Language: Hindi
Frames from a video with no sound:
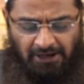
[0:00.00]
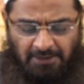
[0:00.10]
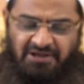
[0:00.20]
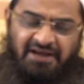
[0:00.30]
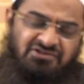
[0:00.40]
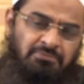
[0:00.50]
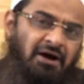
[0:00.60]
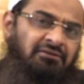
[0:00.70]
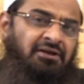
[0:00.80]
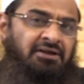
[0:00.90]
अब जाहिर सी
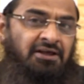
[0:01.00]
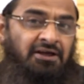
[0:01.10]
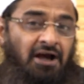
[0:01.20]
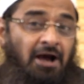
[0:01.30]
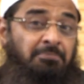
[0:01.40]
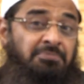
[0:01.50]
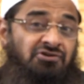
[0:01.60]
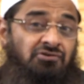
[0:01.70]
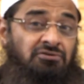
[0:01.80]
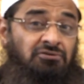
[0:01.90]
बात है कि अब
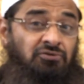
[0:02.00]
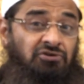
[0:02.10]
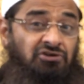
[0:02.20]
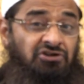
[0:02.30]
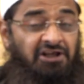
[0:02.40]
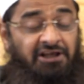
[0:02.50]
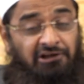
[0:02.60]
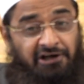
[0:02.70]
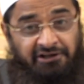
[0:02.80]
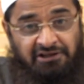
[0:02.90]
ये
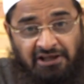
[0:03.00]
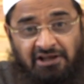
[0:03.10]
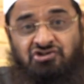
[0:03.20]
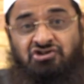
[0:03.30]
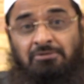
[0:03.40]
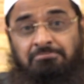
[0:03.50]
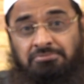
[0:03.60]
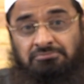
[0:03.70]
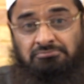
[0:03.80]
लड़के जब